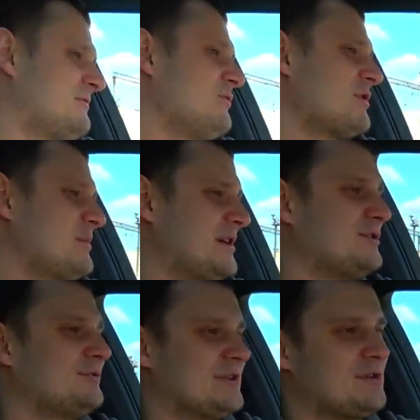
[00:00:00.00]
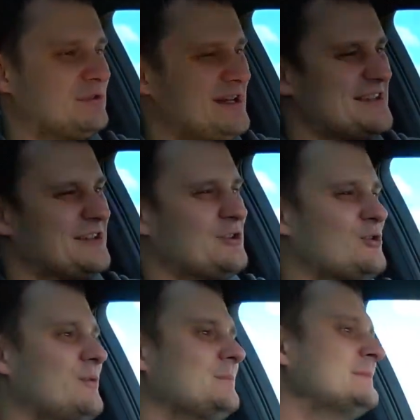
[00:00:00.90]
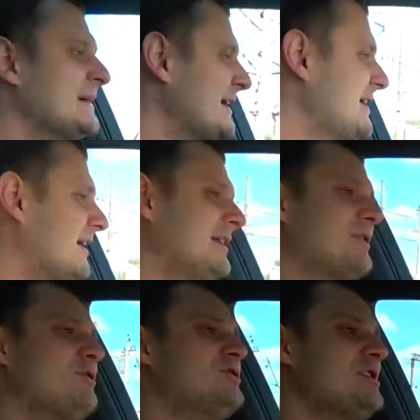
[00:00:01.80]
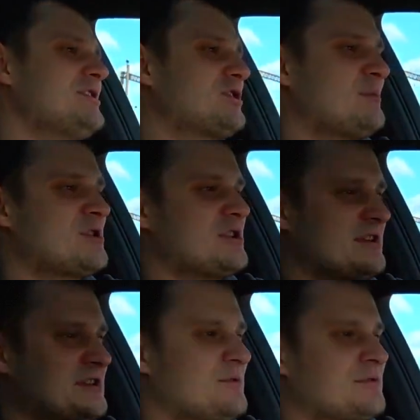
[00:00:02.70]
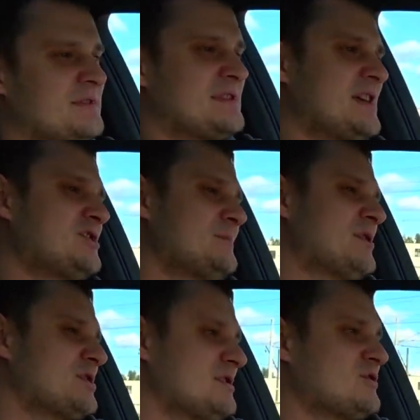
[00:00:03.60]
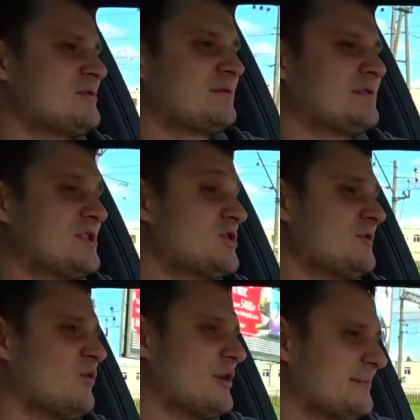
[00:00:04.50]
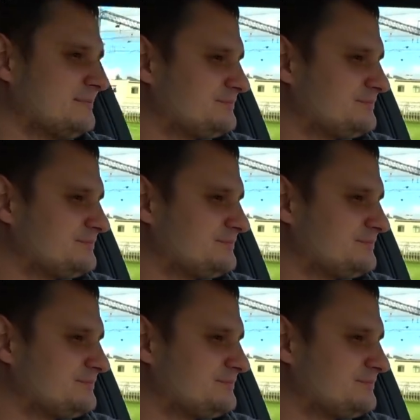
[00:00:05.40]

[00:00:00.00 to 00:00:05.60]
формы, одно, второе, третье, но такое ощущение, что машина искусственная. Здесь же машина чувствуется живой.